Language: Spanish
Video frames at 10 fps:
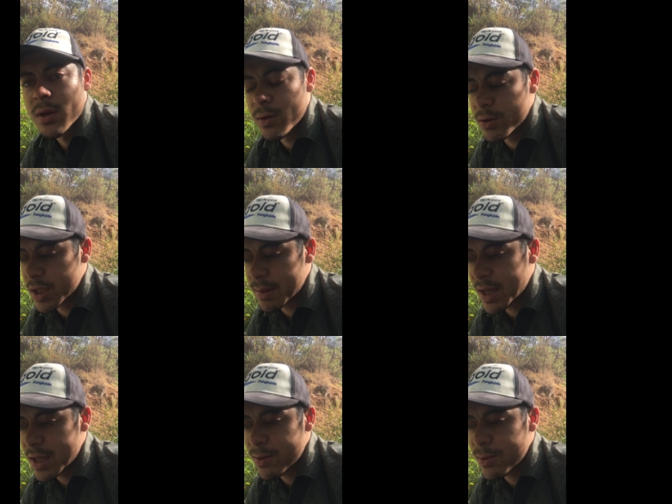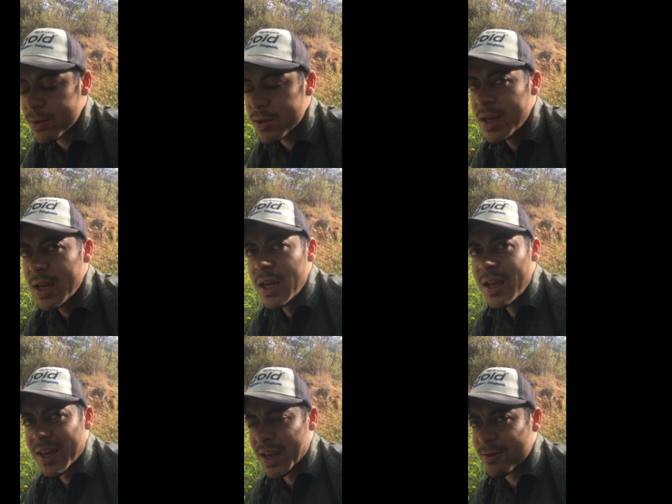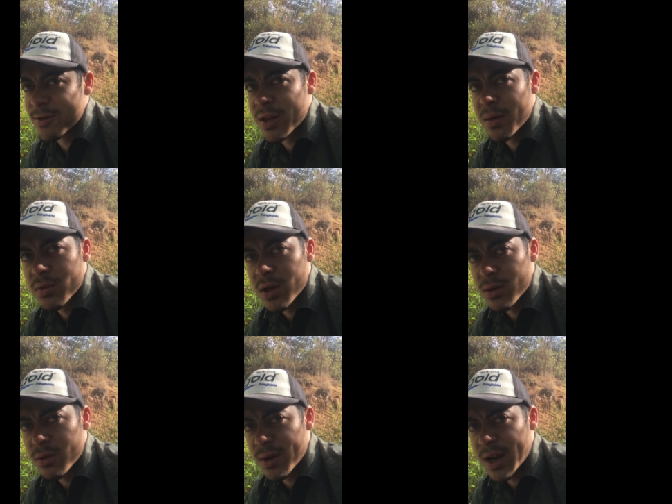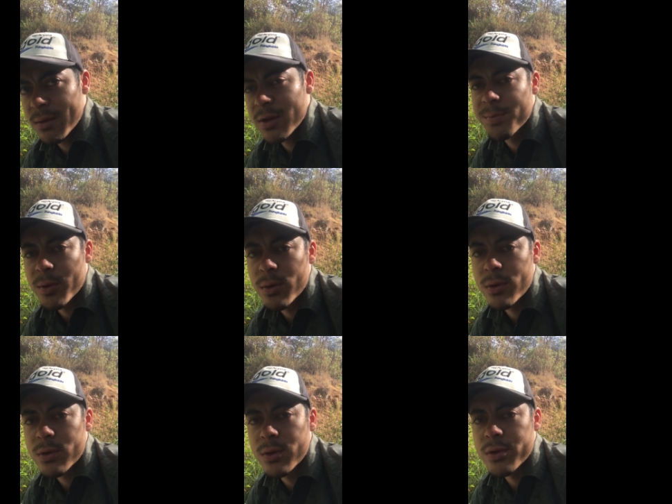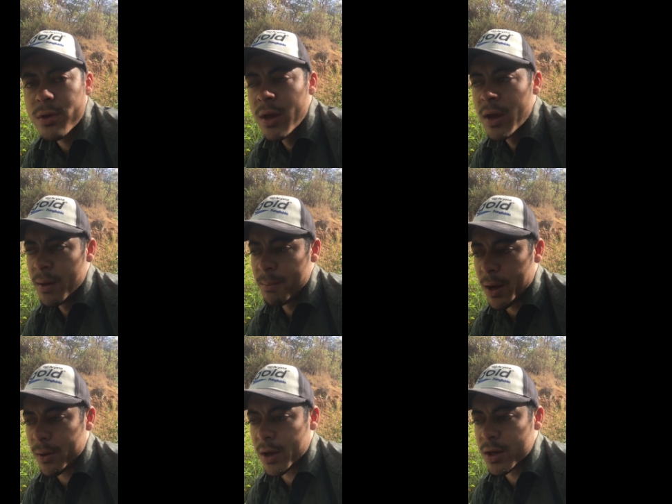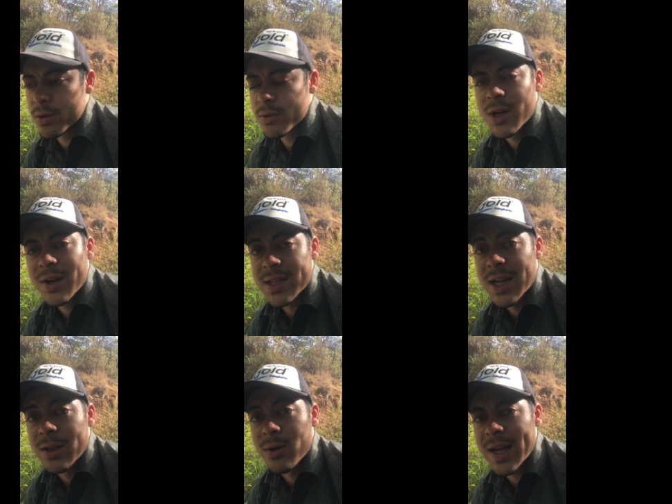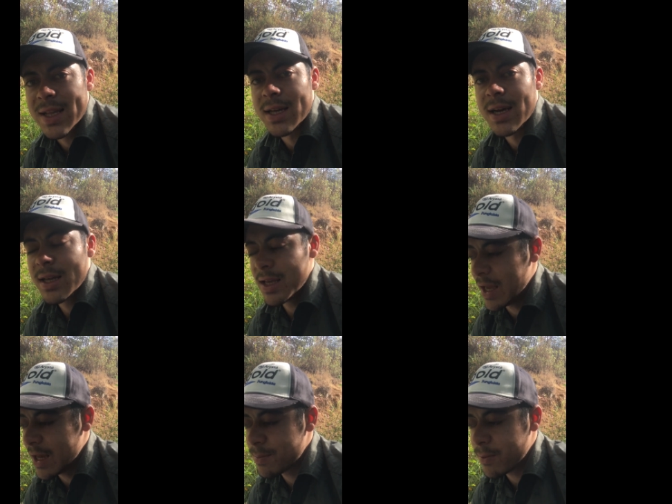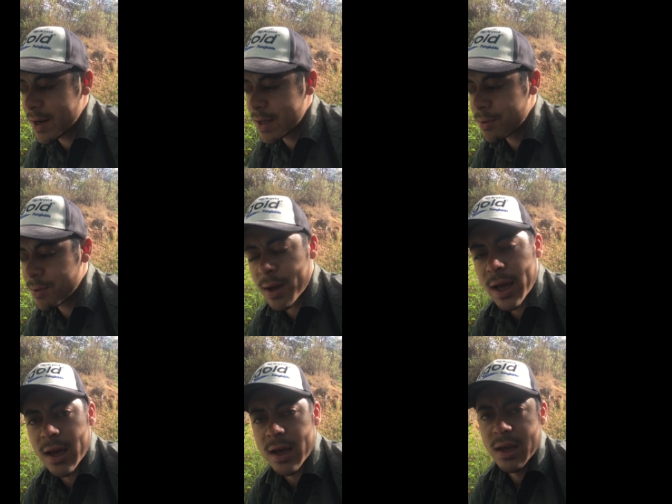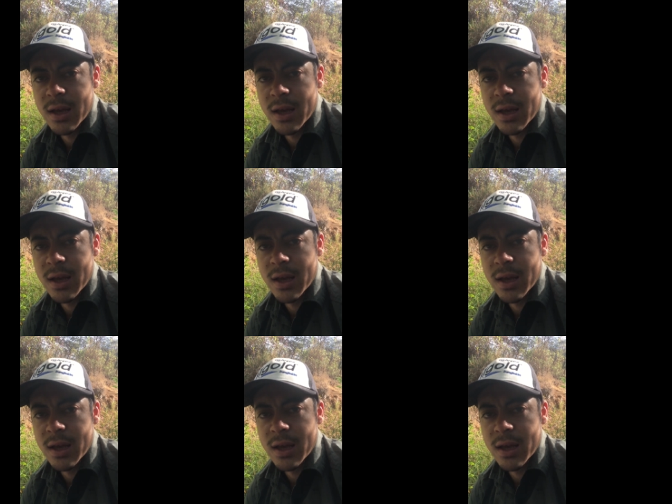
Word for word: los nemátodos que encontramos en innumerables productos, pero que son de nuestra ignorancia. Y es por eso que